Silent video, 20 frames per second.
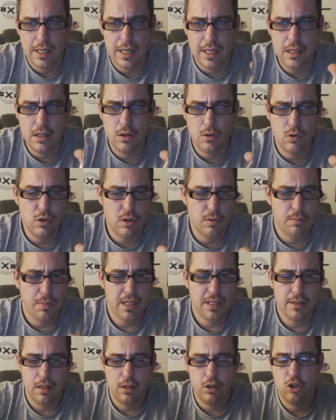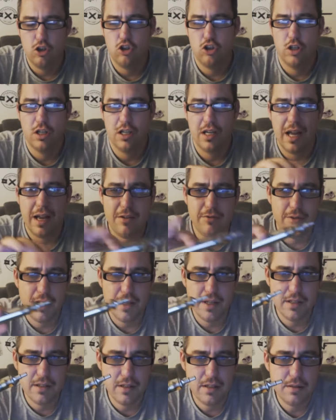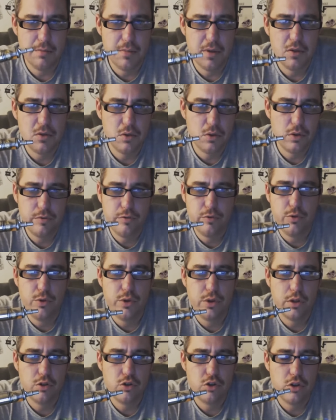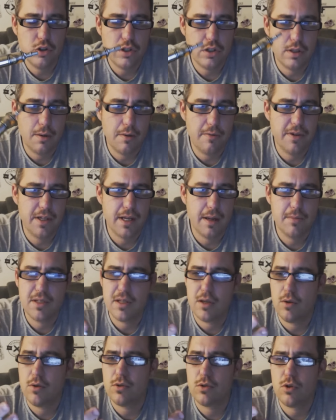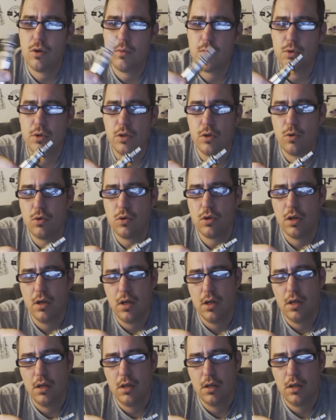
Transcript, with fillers: Kann ich natürlich messtechnisch nicht nachweisen, ist mir so eine gefühlte Geschichte, aber wenn ich abends nach Hause komme und hier gucke,